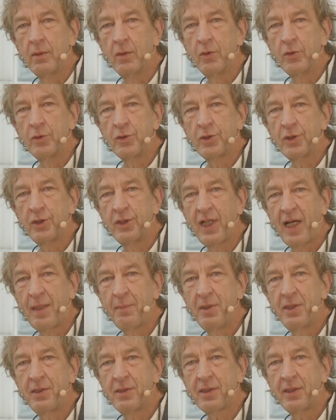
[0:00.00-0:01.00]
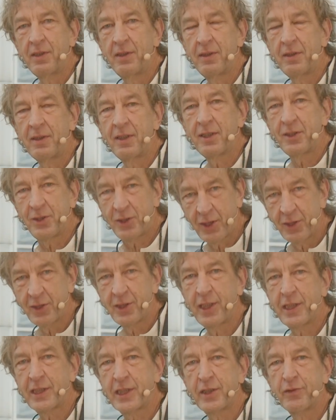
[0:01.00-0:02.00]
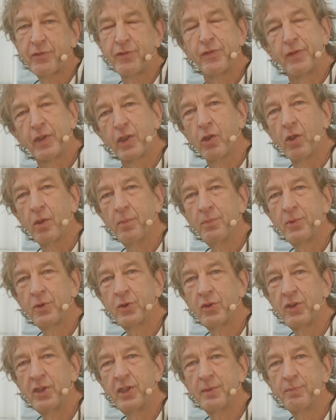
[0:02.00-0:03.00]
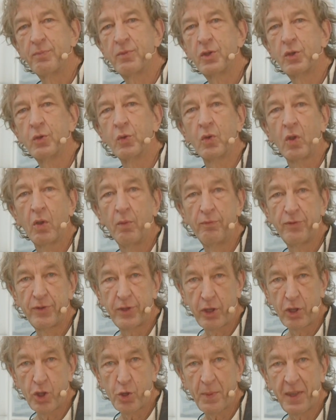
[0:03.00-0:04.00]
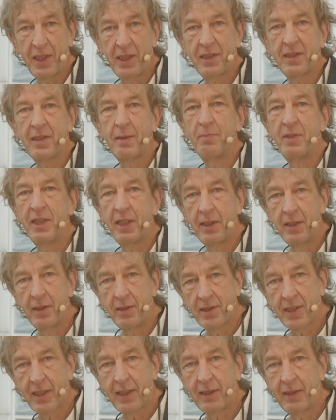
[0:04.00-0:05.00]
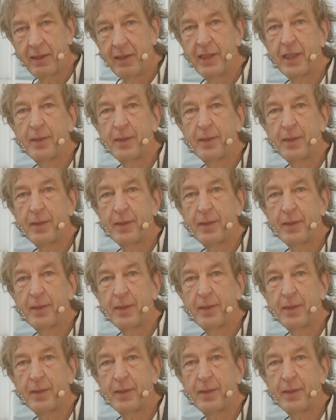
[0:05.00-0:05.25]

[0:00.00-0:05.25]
Und damit ein ganz, ganz herzliches Willkommen zu diesem Zukunftsgespräch, dem digitalen.